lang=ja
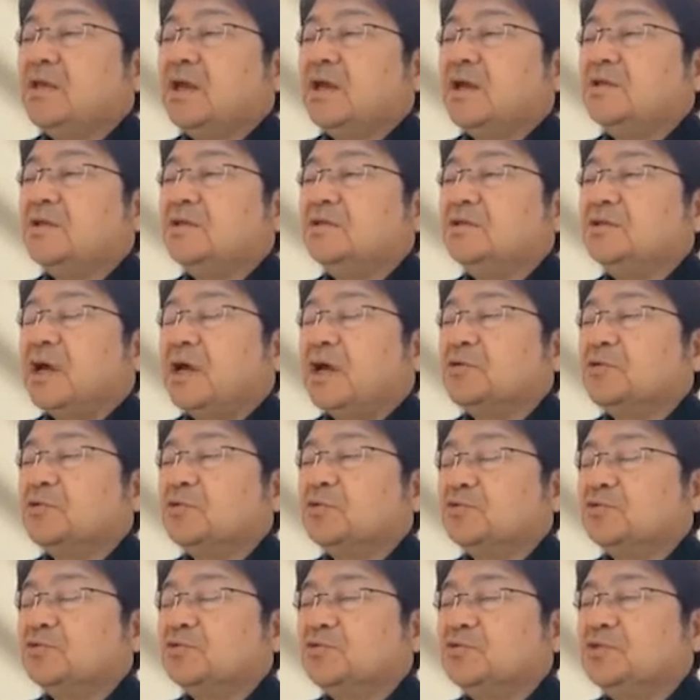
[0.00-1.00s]
いや、
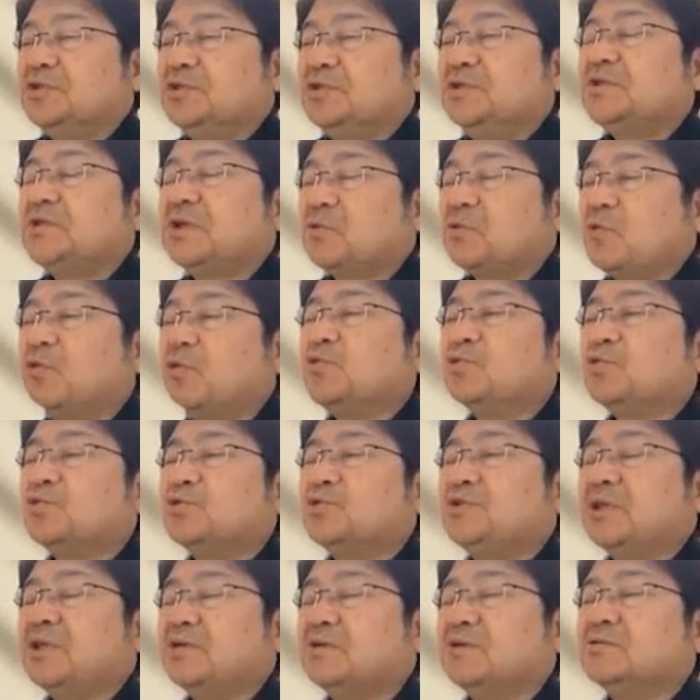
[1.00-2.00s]
実際こういう
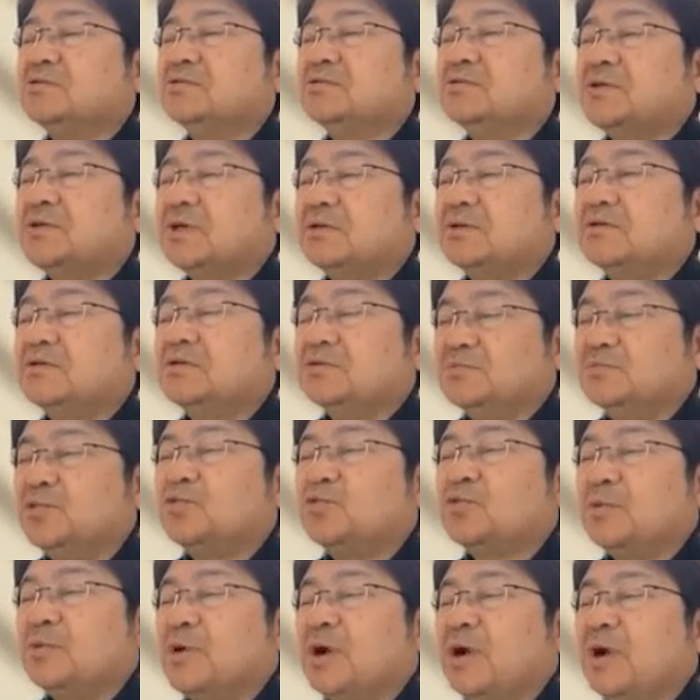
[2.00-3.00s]
ことしてる
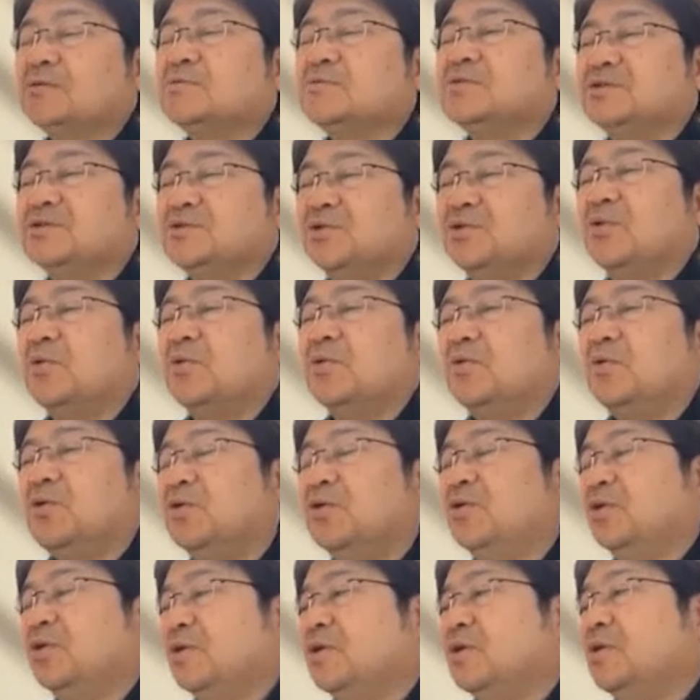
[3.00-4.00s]
プログラムもあるんですよ。
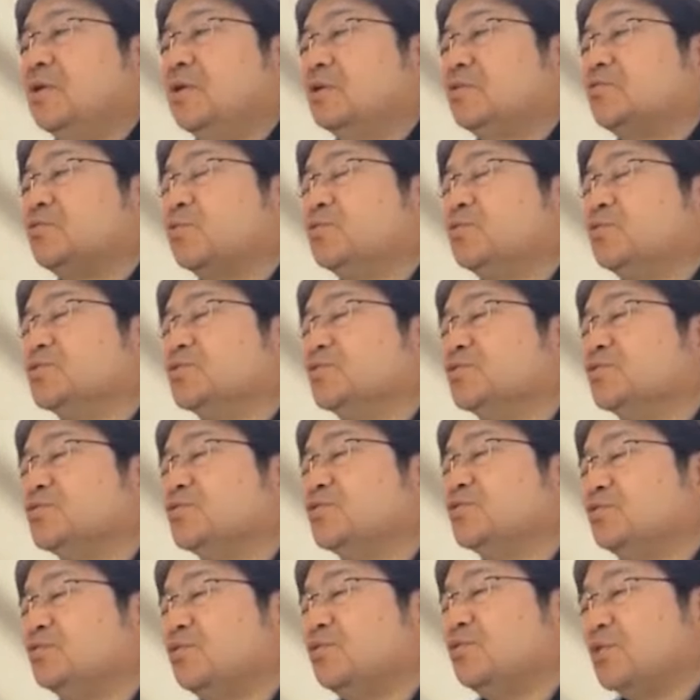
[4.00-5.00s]
とい
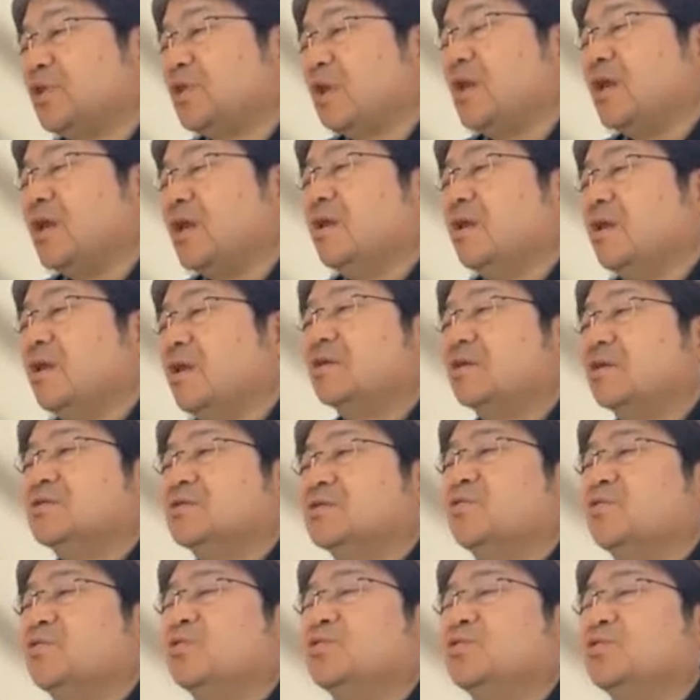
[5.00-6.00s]
うので、
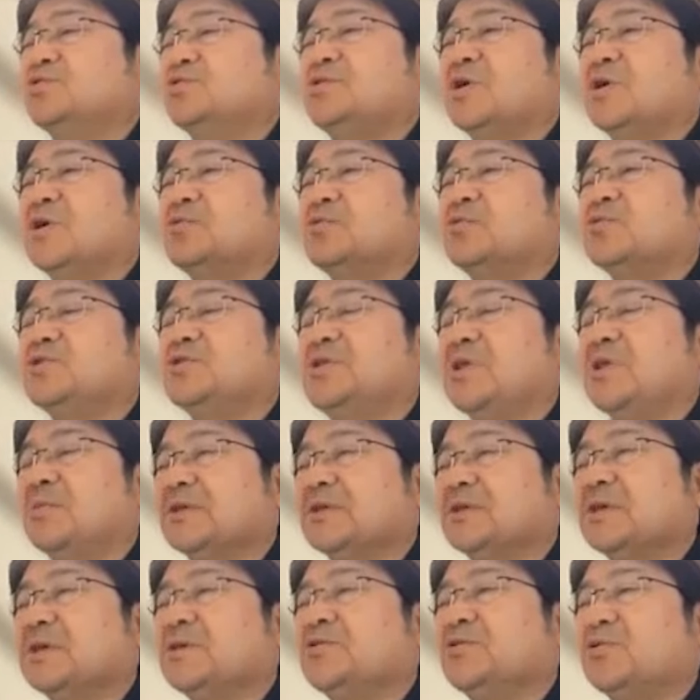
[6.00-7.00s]
そういったことをし
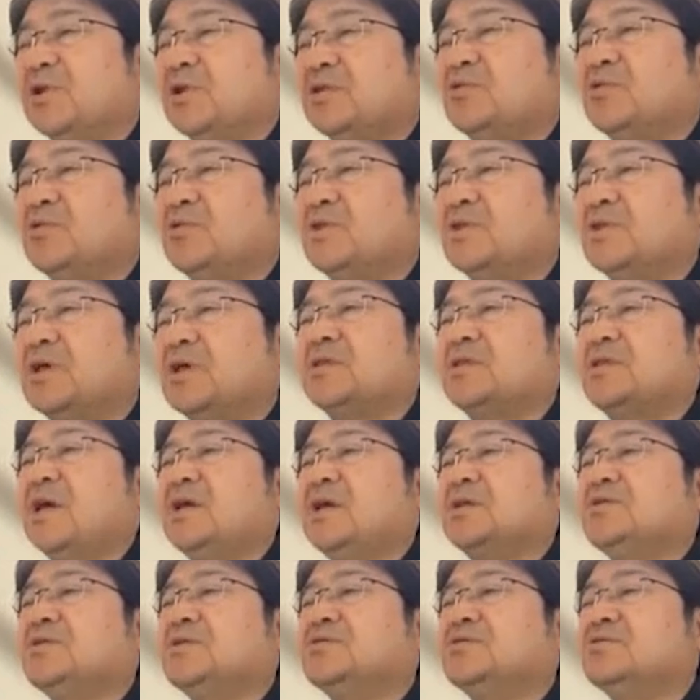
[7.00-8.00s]
てませんよねと。だか
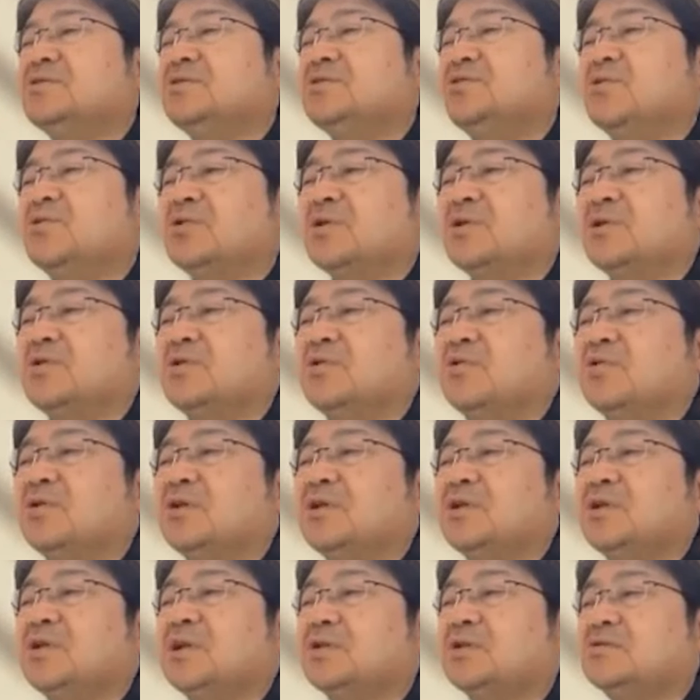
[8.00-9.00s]
ら帯域通信における
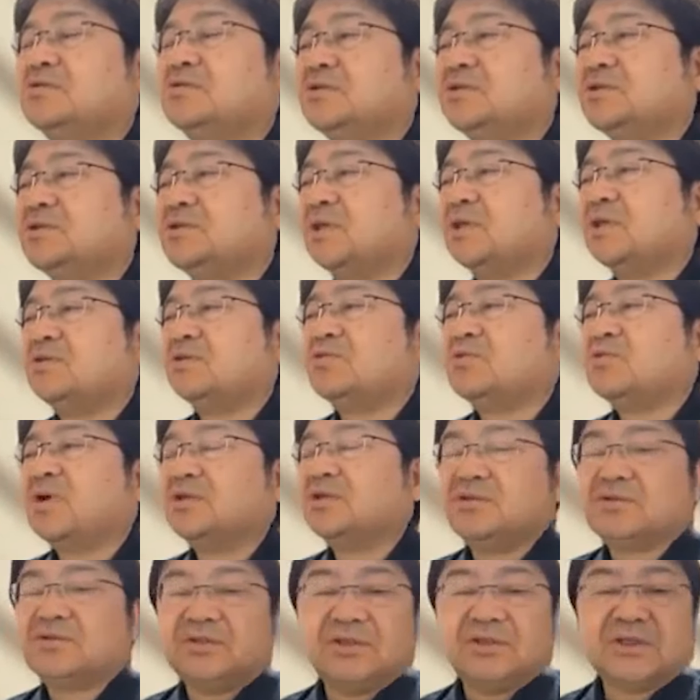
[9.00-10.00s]
大きな通信サイト
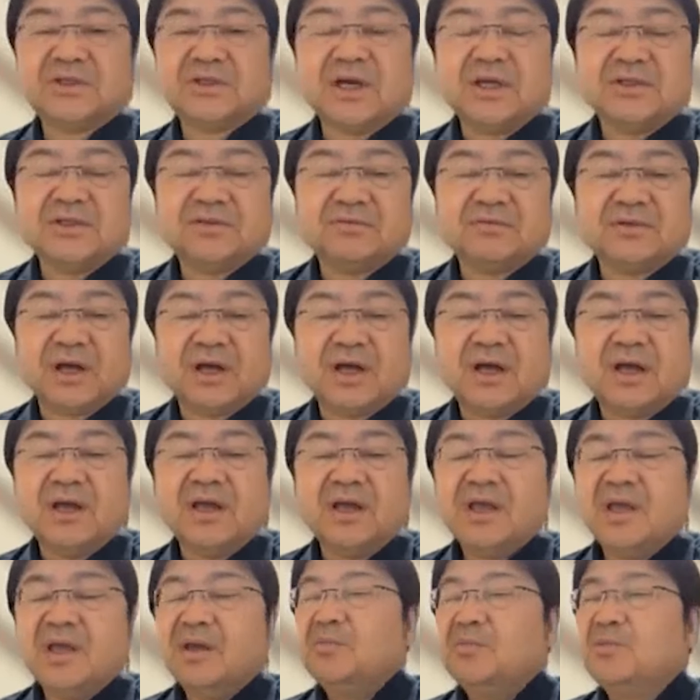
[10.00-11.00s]
が通信回数
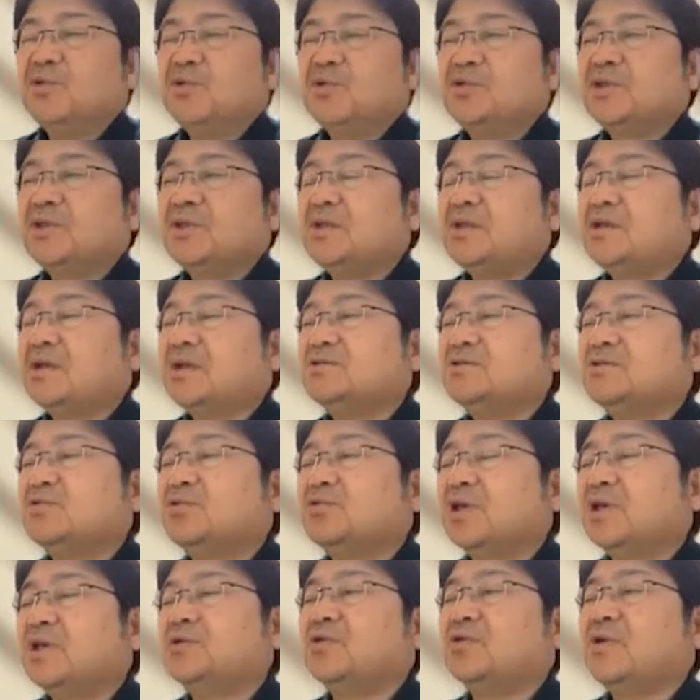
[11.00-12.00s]
は問題になる
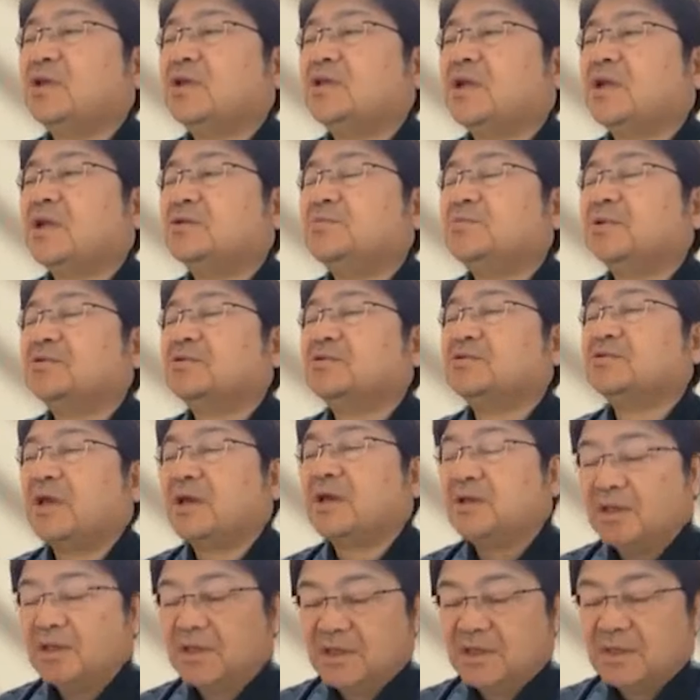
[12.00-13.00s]
ので、それはなるべく
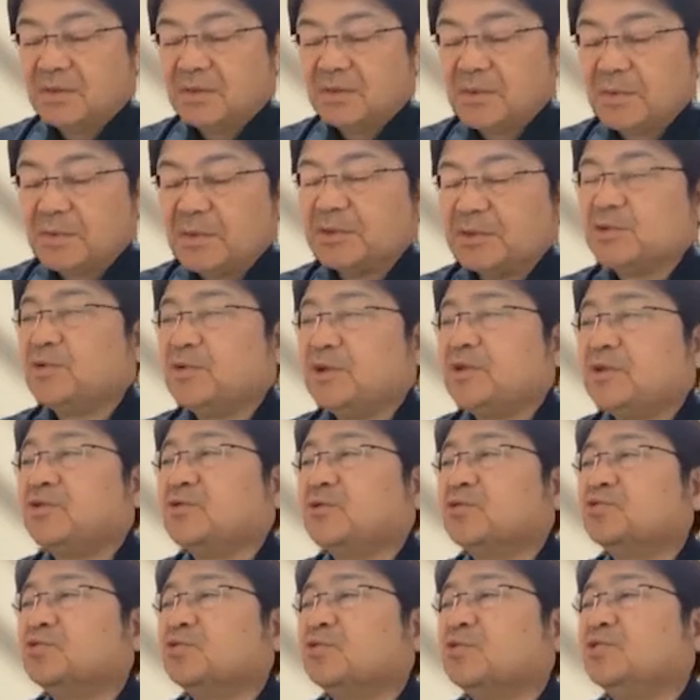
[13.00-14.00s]
やめましょう
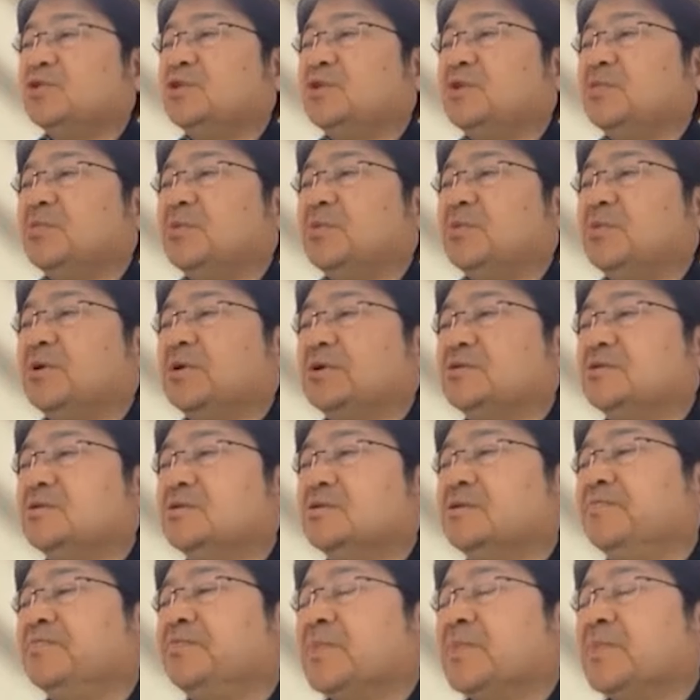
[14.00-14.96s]
ねということを言ってます。